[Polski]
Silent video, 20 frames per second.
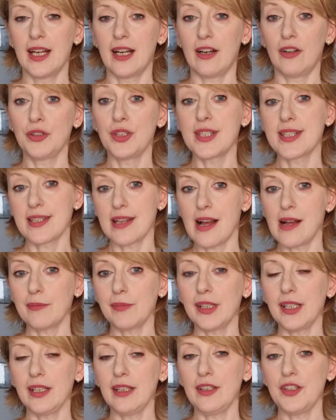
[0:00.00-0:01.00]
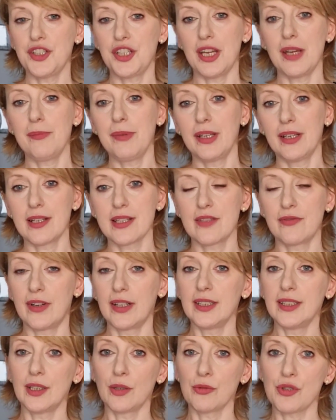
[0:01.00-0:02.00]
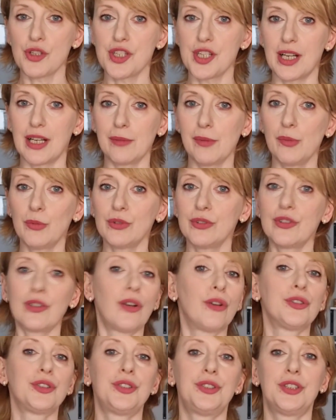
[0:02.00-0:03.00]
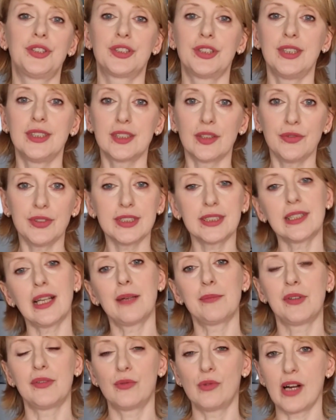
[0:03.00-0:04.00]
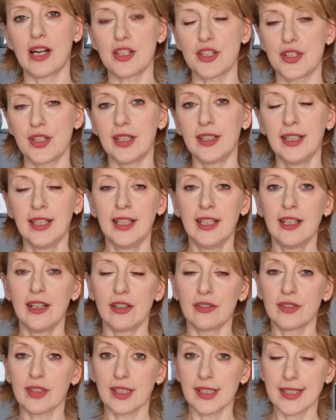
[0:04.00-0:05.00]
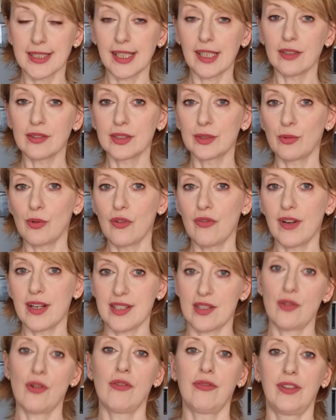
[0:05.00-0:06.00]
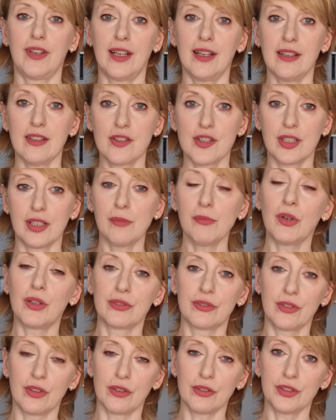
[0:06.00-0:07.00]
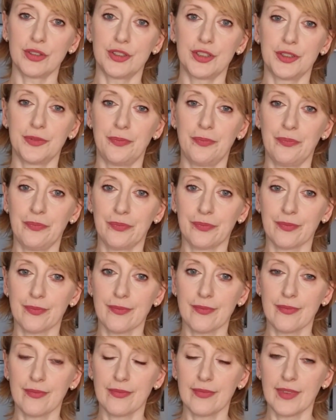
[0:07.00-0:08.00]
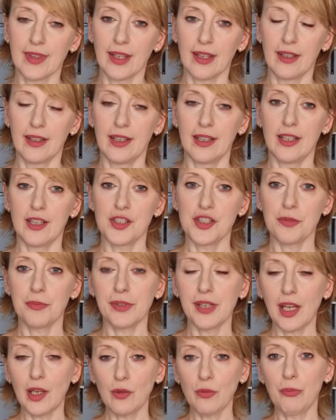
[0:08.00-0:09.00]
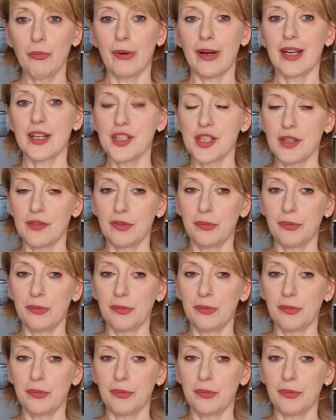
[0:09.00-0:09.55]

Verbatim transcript: oni sami siebie nazywali nauczycielami mądrości, czyli sofistami właśnie, od greckiego słowa sofia, czyli mądrość. Ci mniej lub bardziej